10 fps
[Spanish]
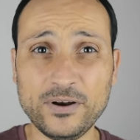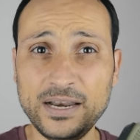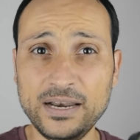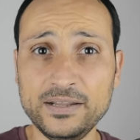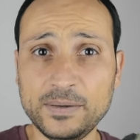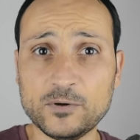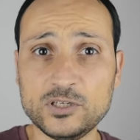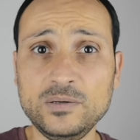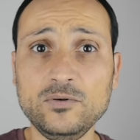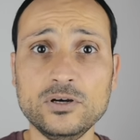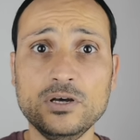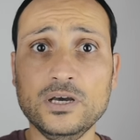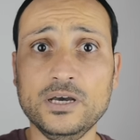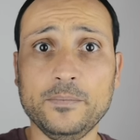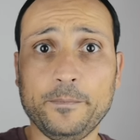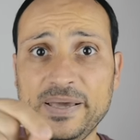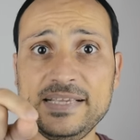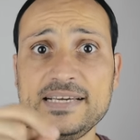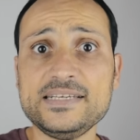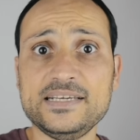con el dispositivo,
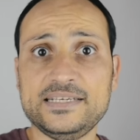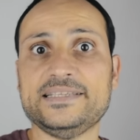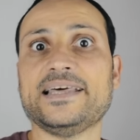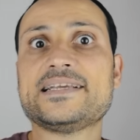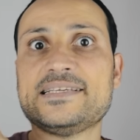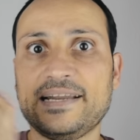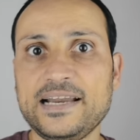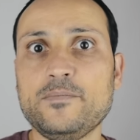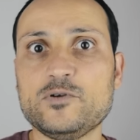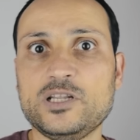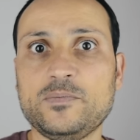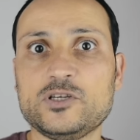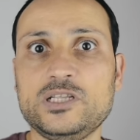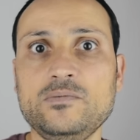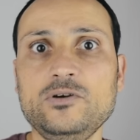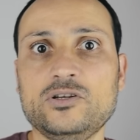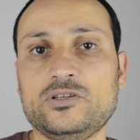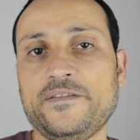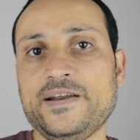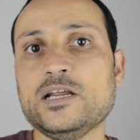pinchas y se te resetaría el dispositivo y no
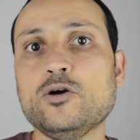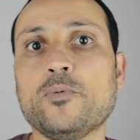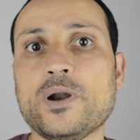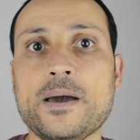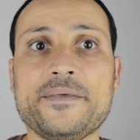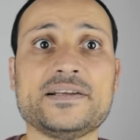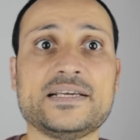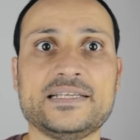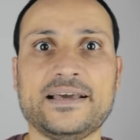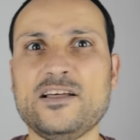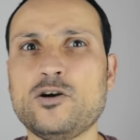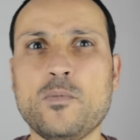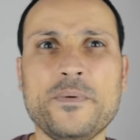tendrías ningún problema. A veces que se te quedan como